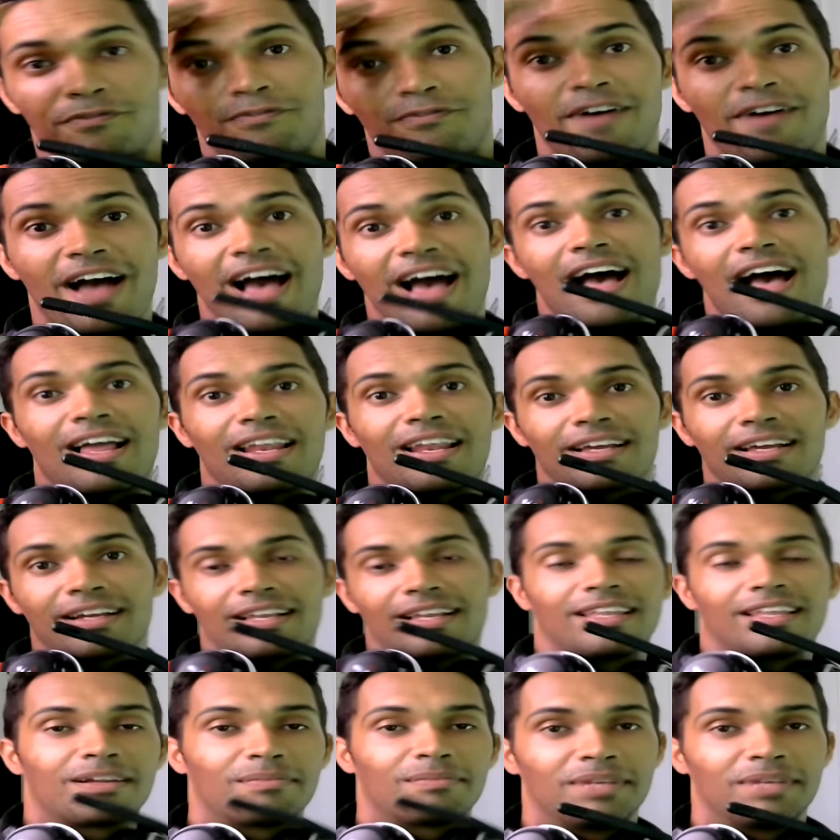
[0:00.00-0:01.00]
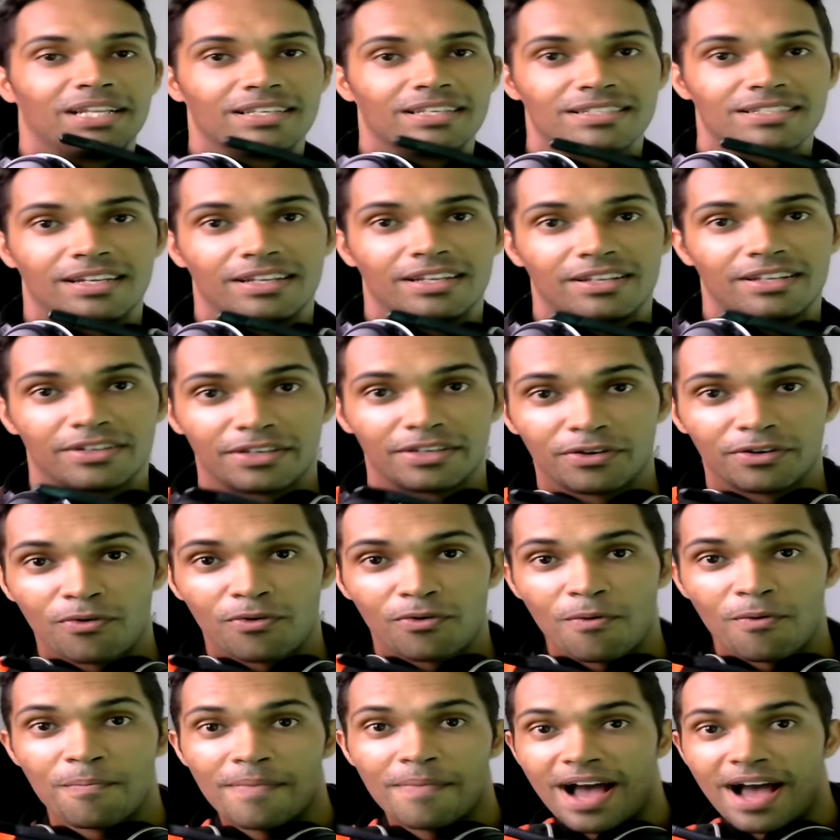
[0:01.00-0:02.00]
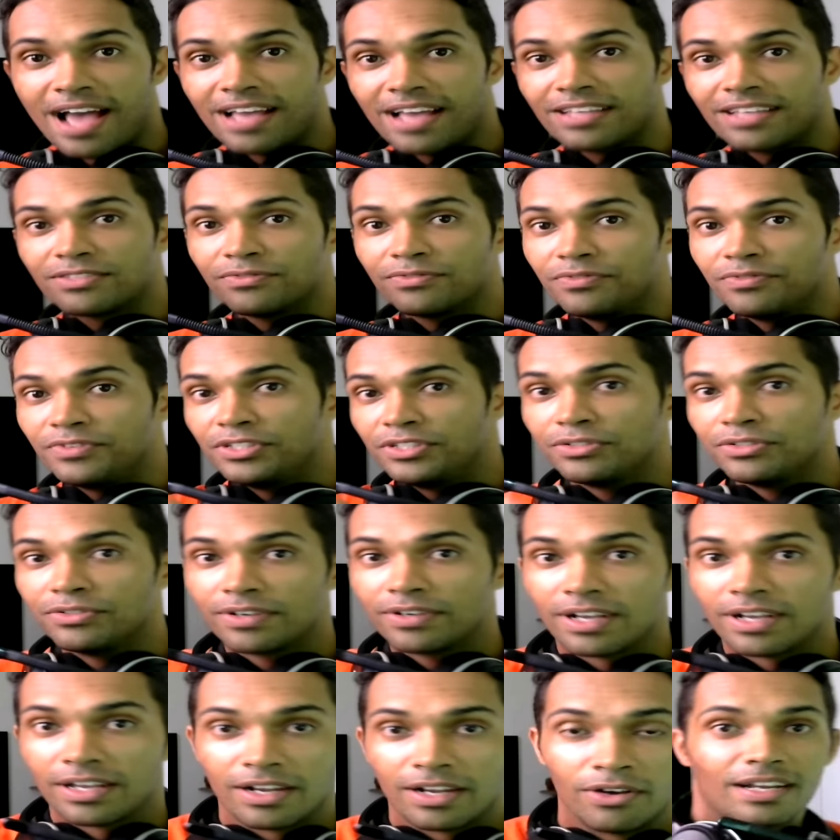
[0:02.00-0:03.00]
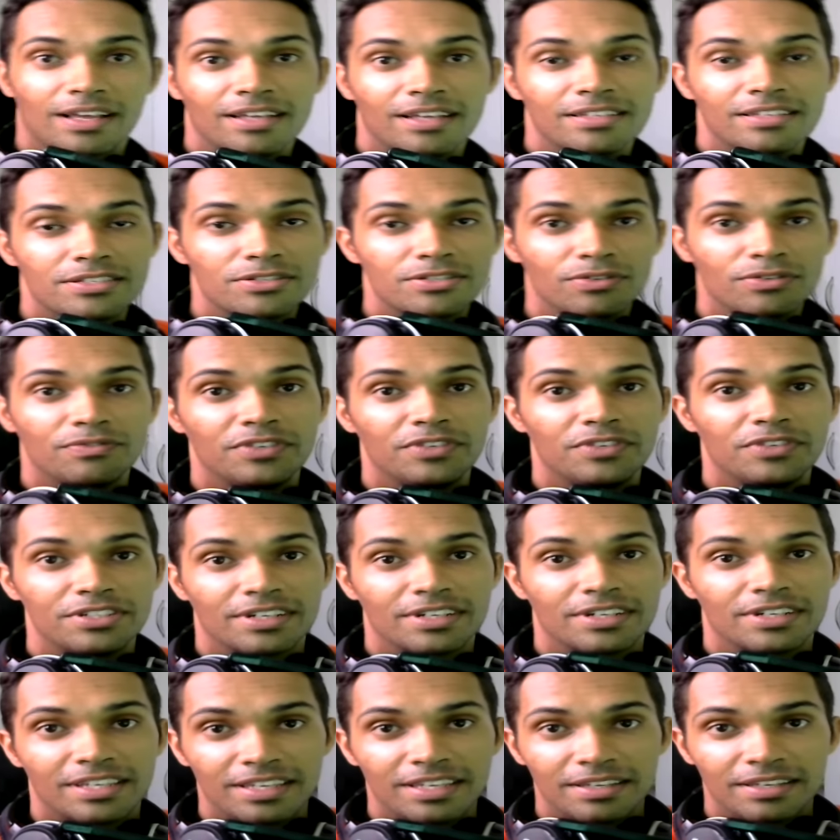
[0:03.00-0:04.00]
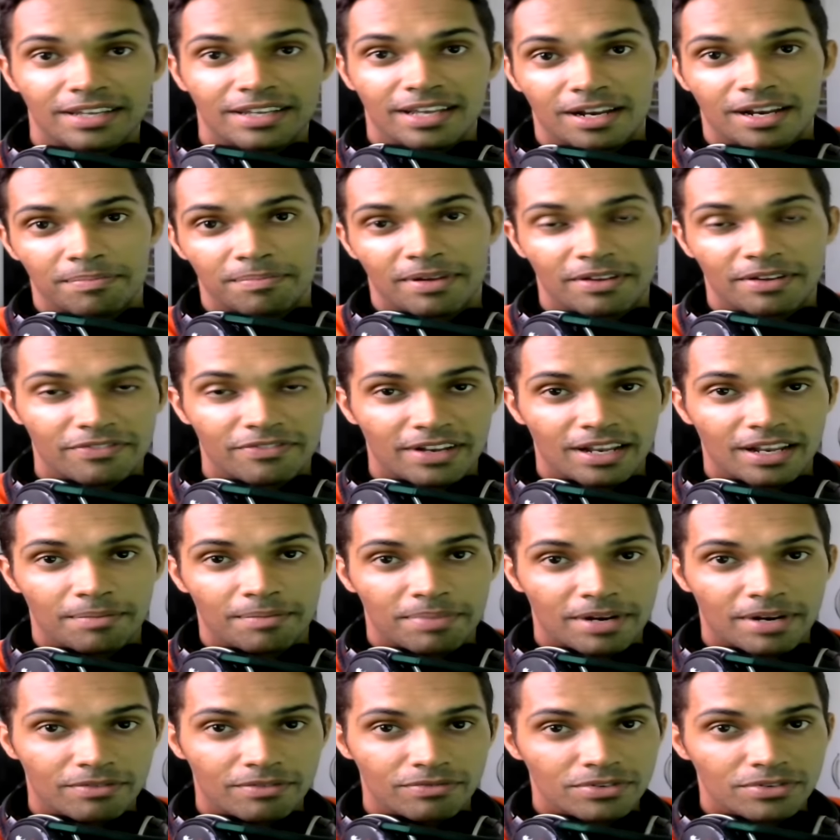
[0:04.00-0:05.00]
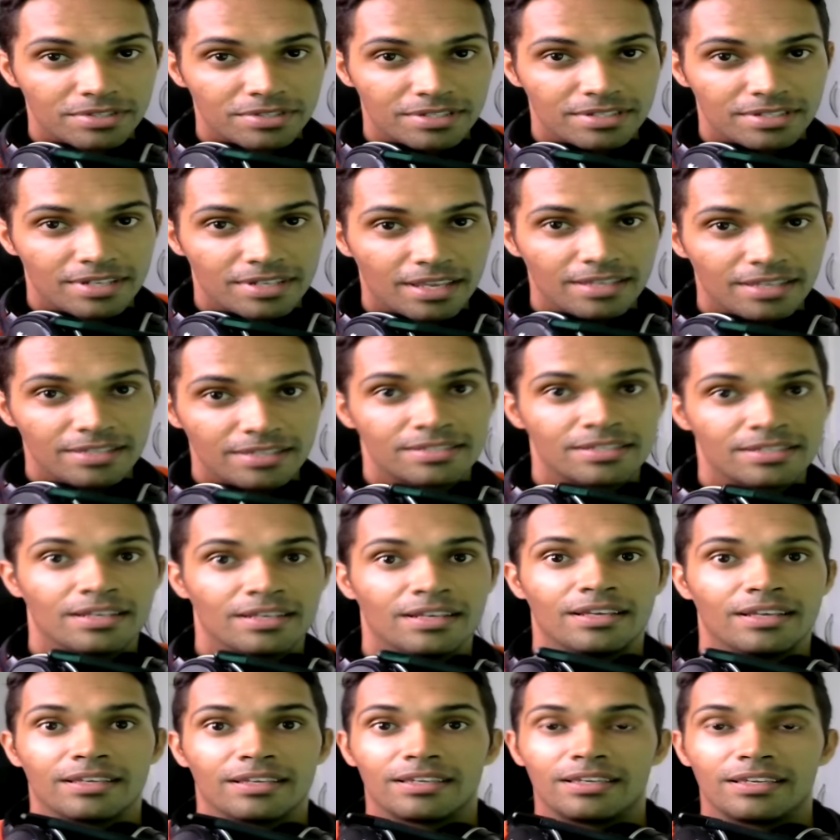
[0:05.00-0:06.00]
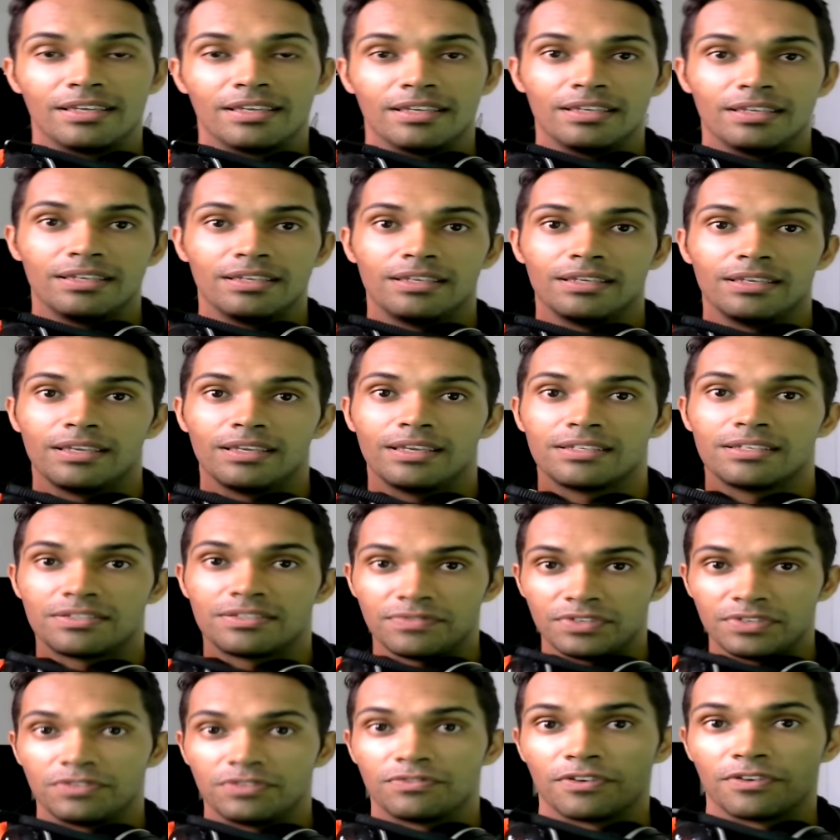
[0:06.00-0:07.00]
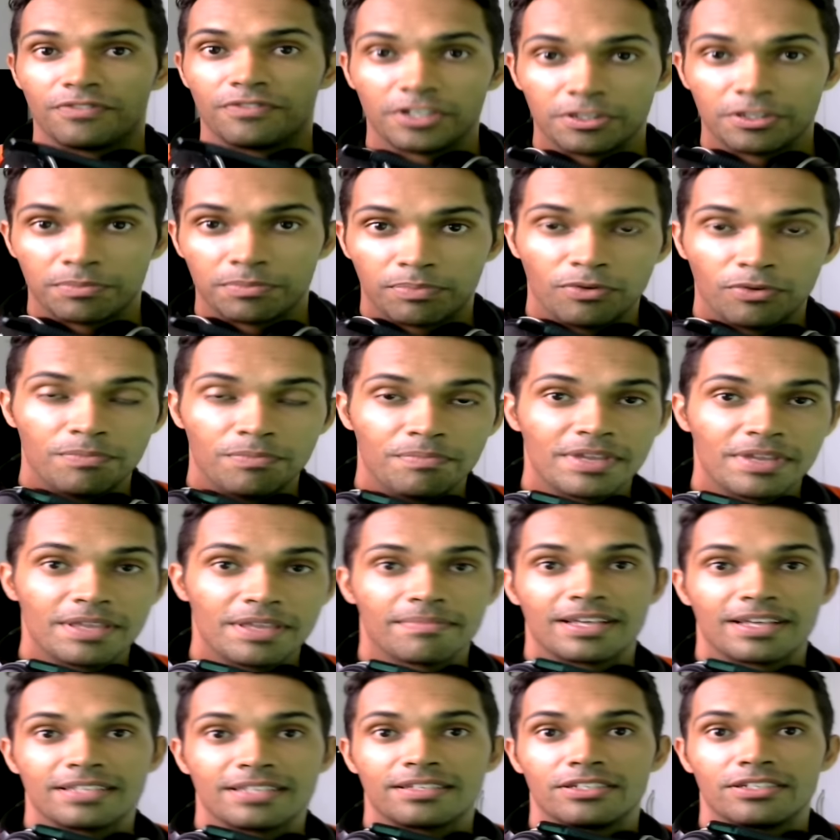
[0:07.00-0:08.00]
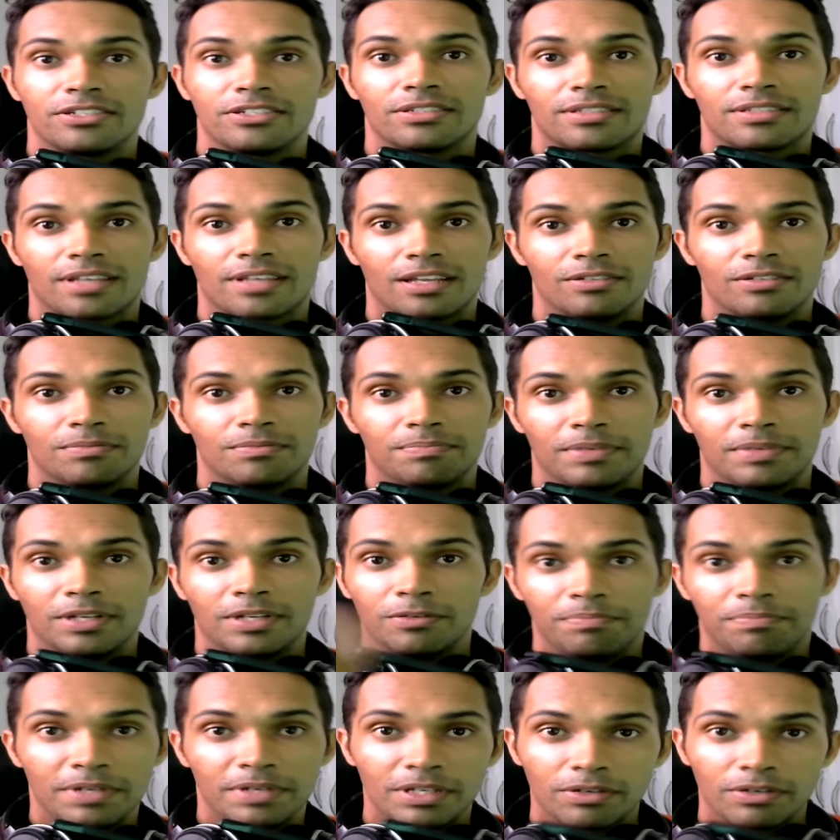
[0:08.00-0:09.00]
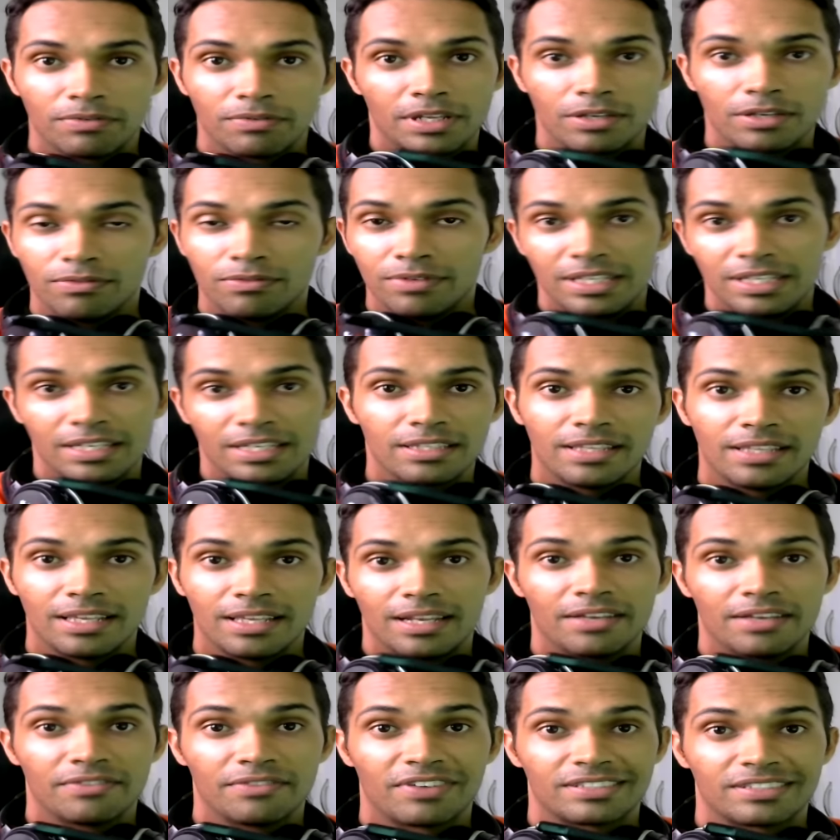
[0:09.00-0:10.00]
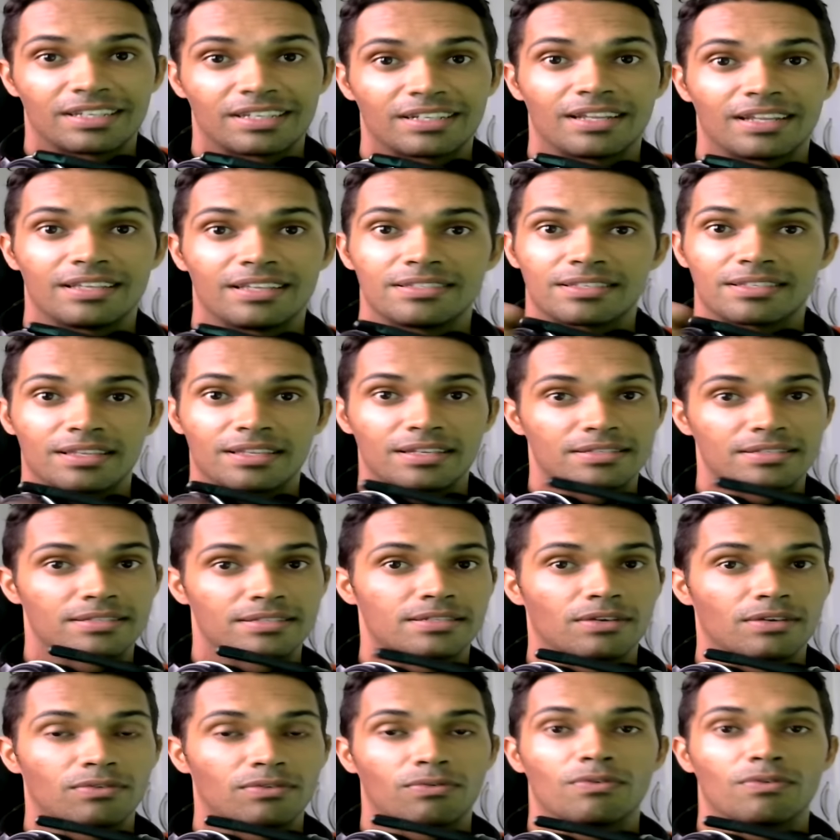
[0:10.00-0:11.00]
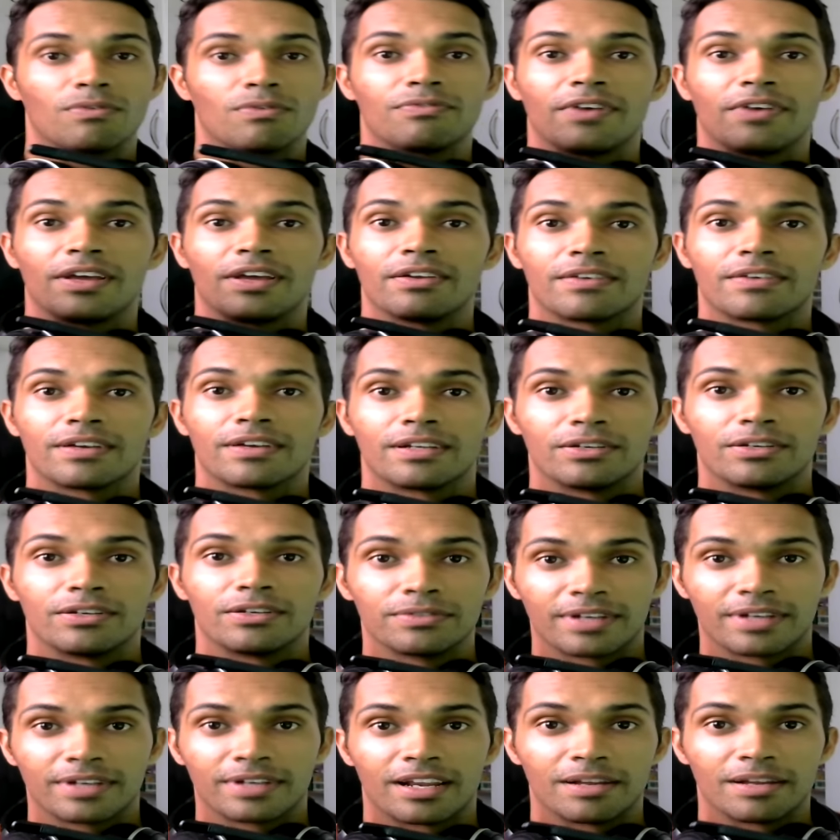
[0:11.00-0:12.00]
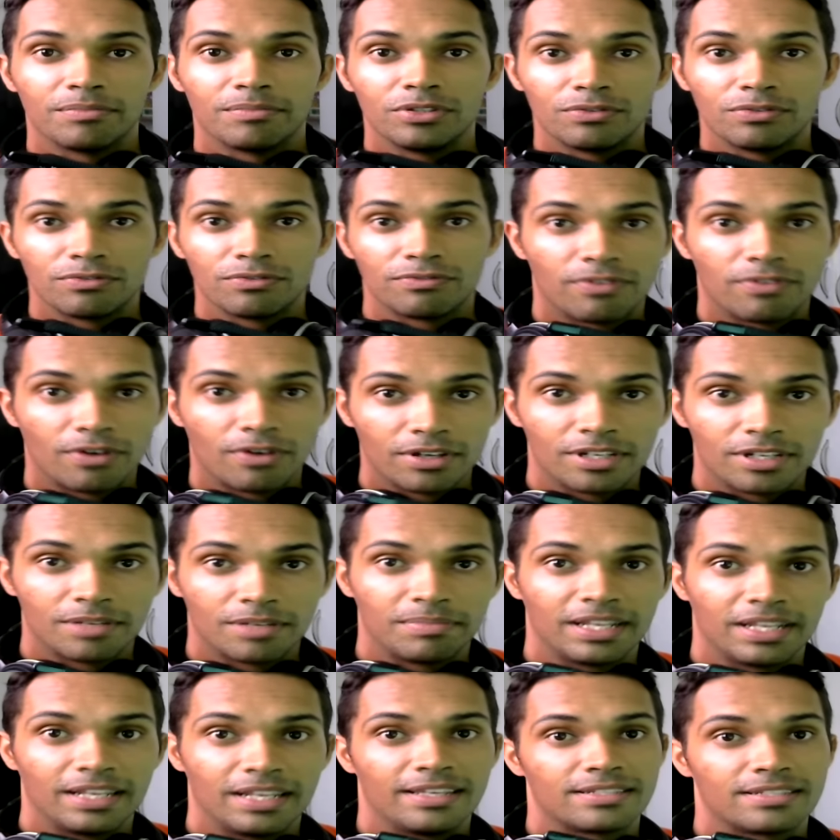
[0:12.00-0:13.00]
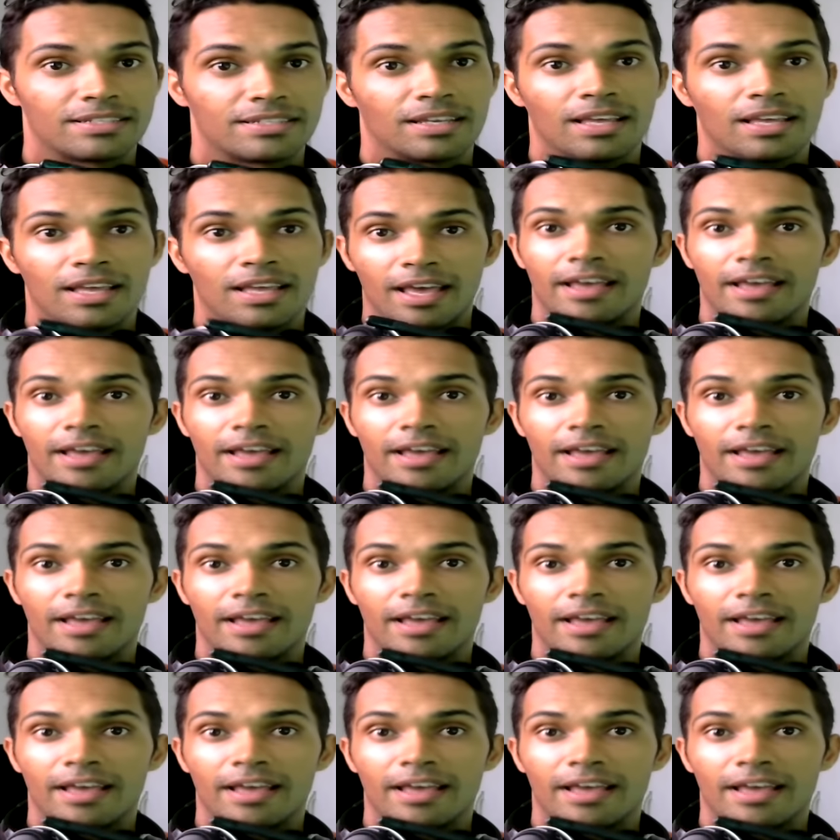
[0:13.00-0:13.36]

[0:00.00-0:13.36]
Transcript: Fala galera, beleza? Lendo aqui com mais um vídeo do canal. Antes do vídeo aqui, cara, para falar pra vocês que esse vídeo foi feito por mim, mas é editado pelo Pinguim. O link dele aí vai estar tá na descrição. Confere o canal do cara, é muito foda, beleza?